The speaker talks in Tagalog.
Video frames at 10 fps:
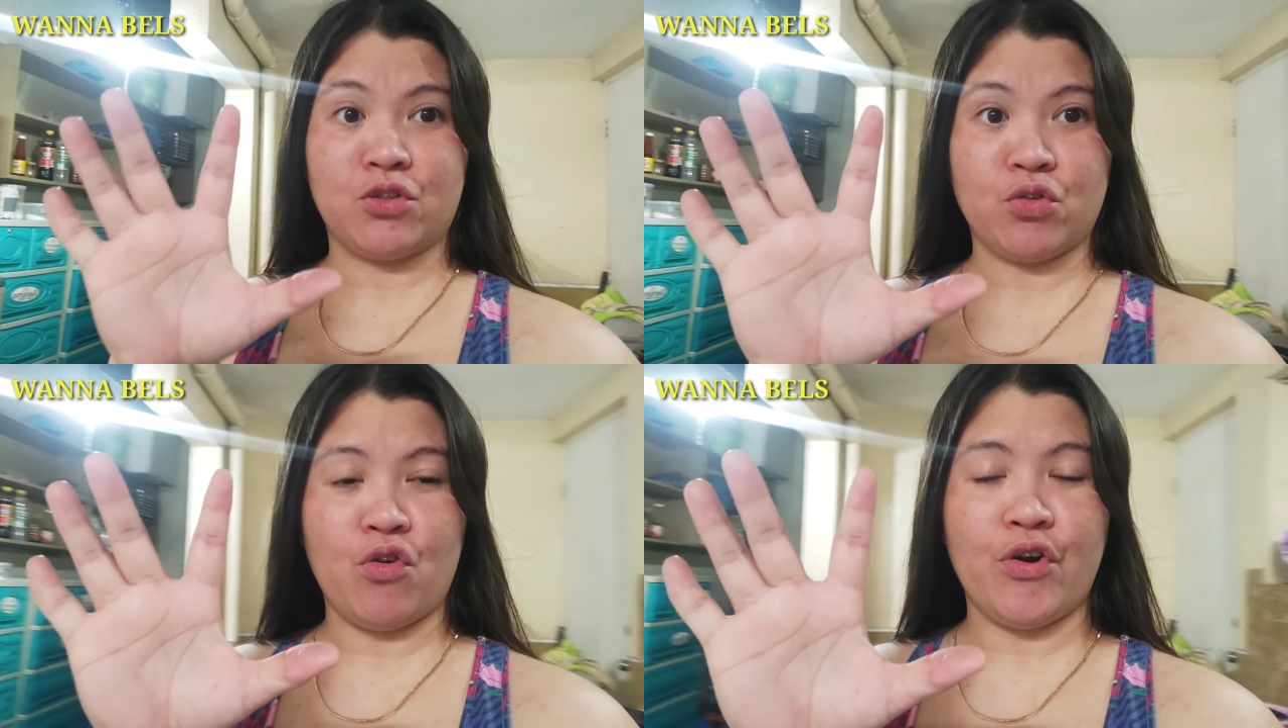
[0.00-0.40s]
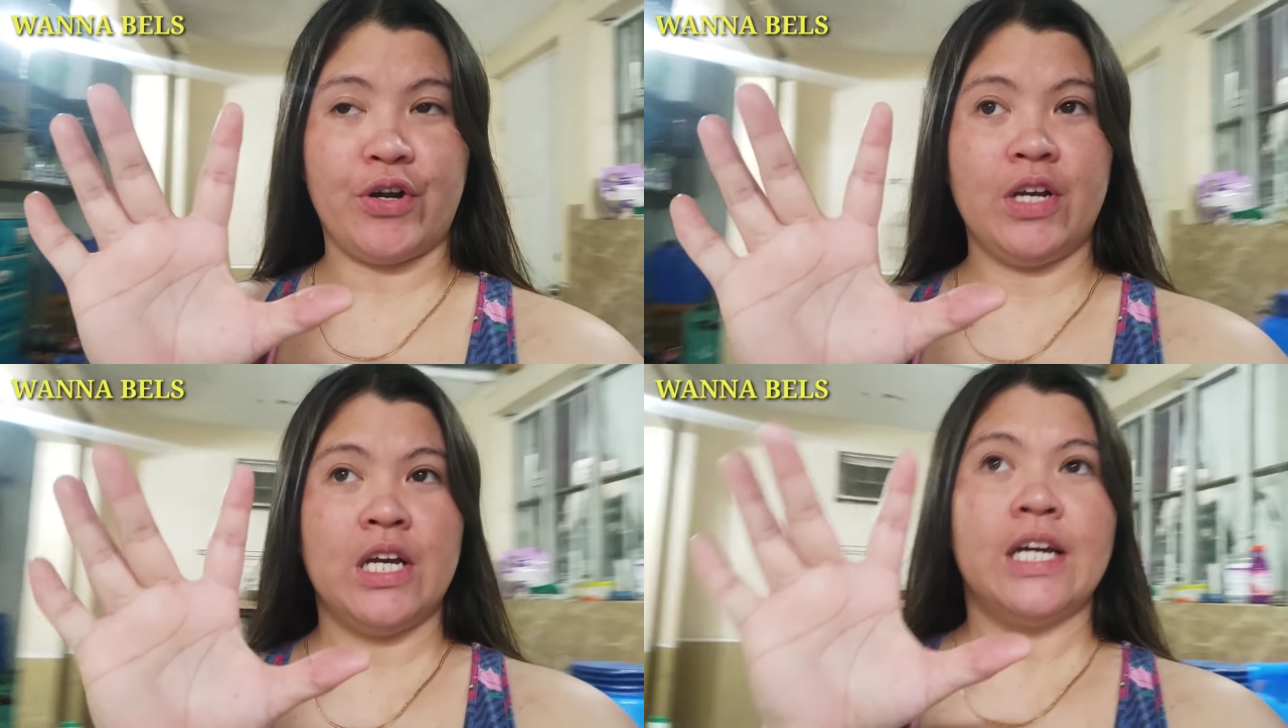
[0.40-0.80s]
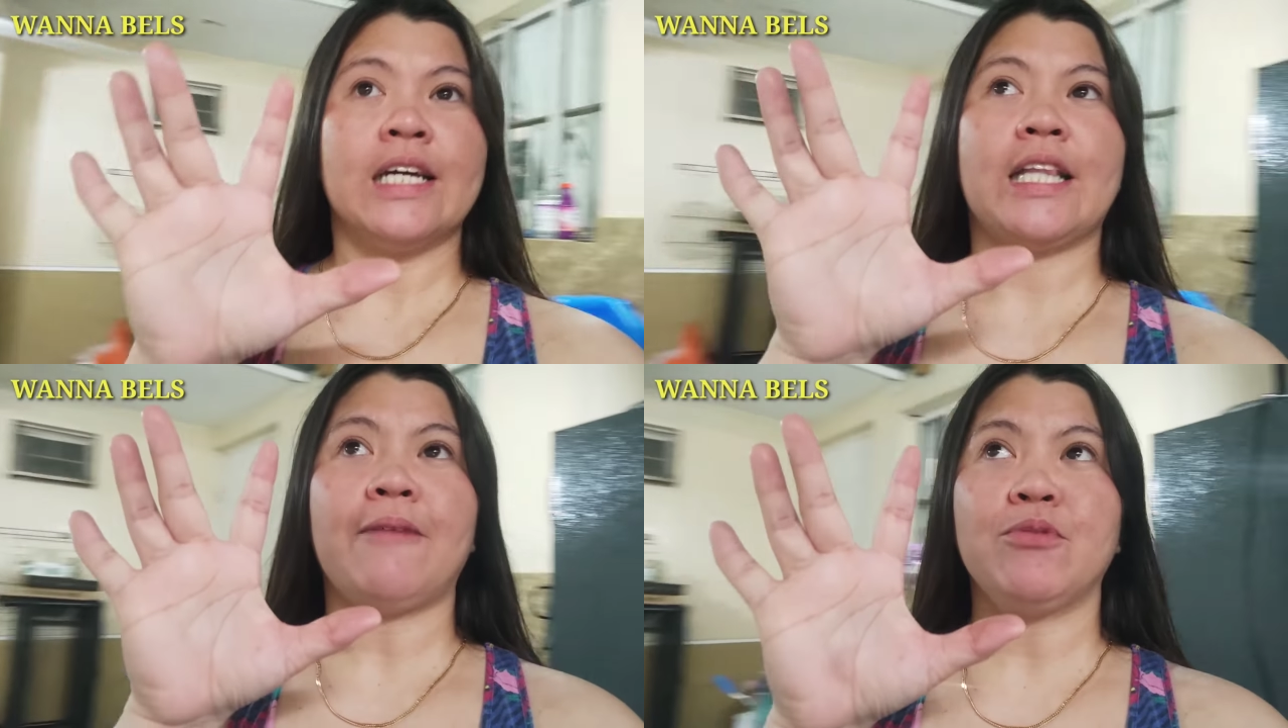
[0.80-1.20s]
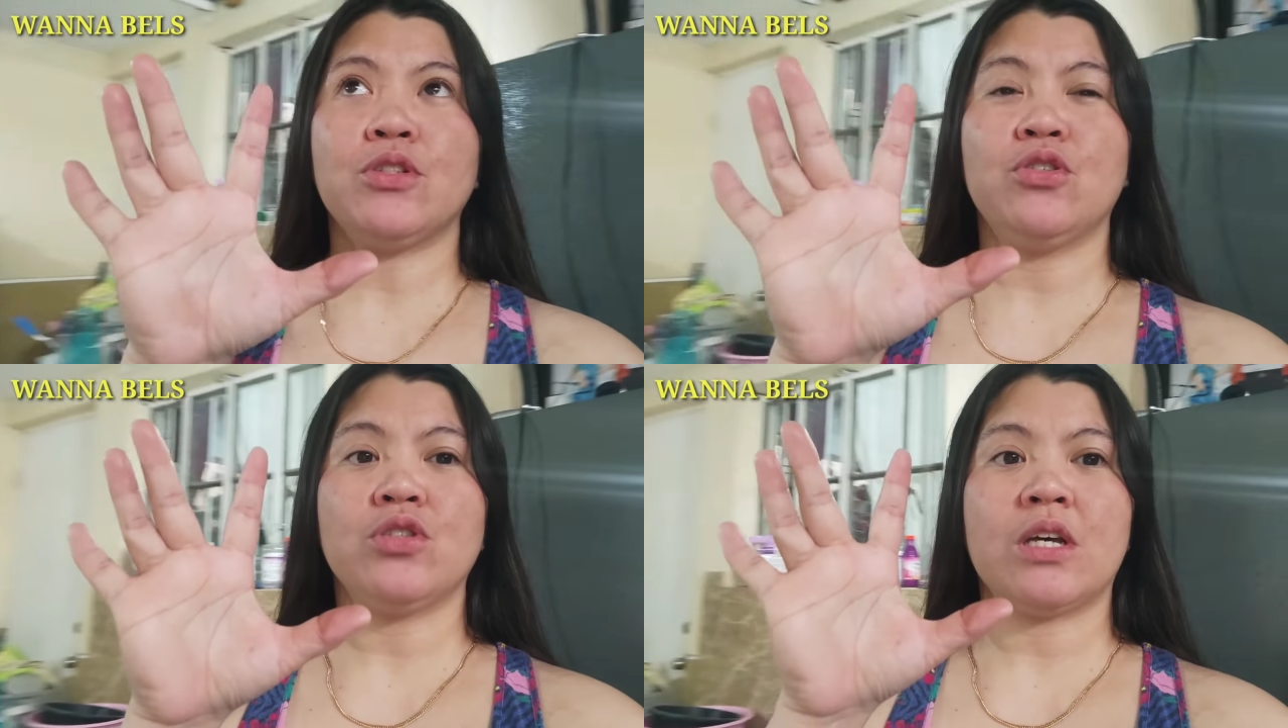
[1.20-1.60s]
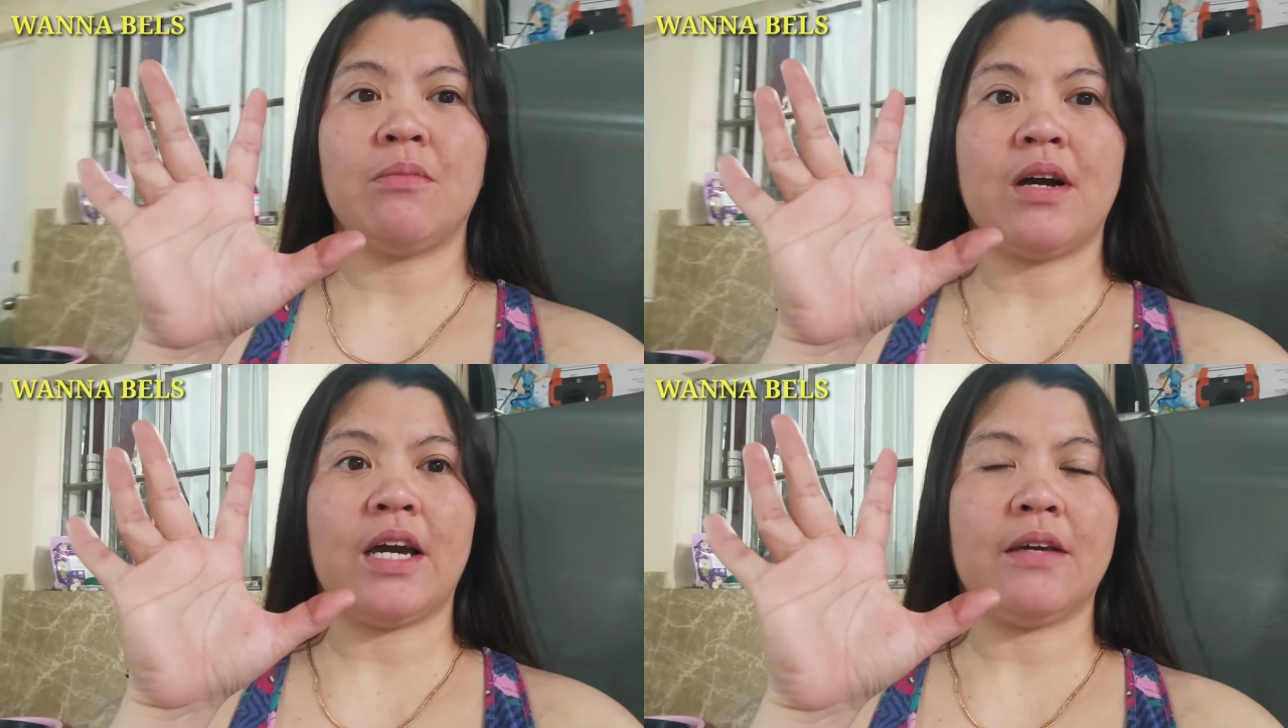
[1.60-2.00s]
score. Tapos dun sa
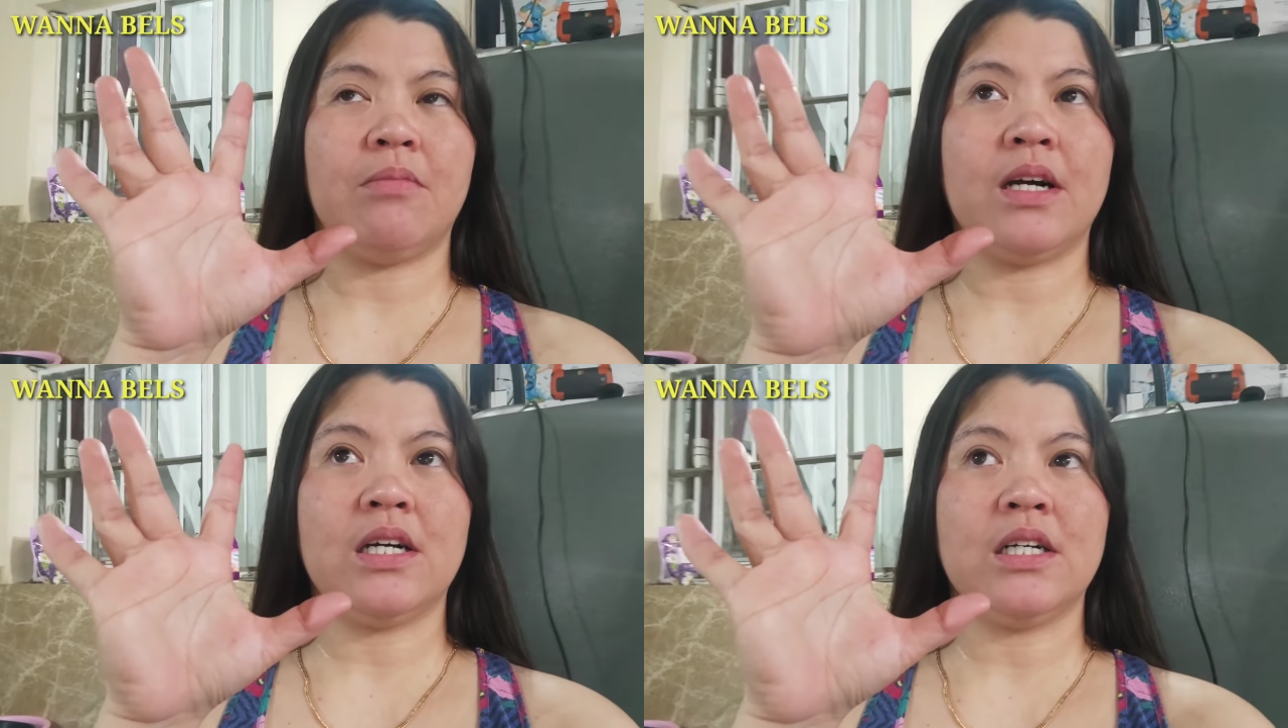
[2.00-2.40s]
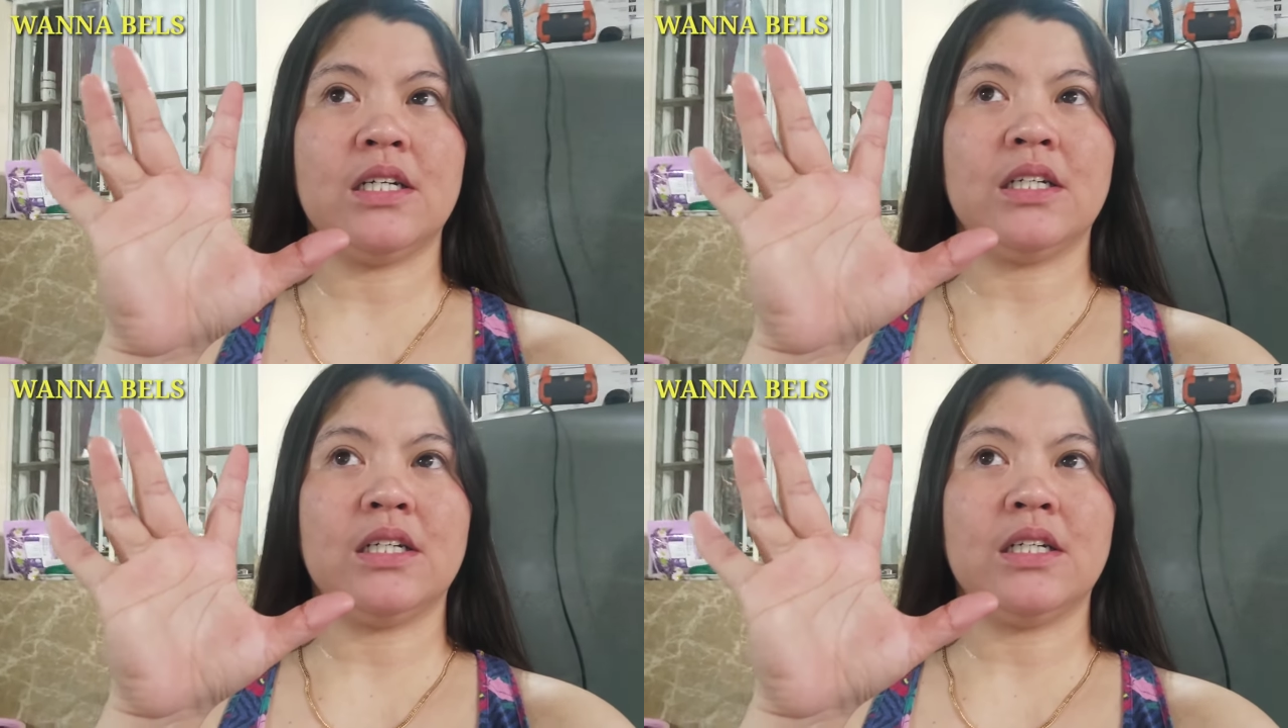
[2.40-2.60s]
mga ibang,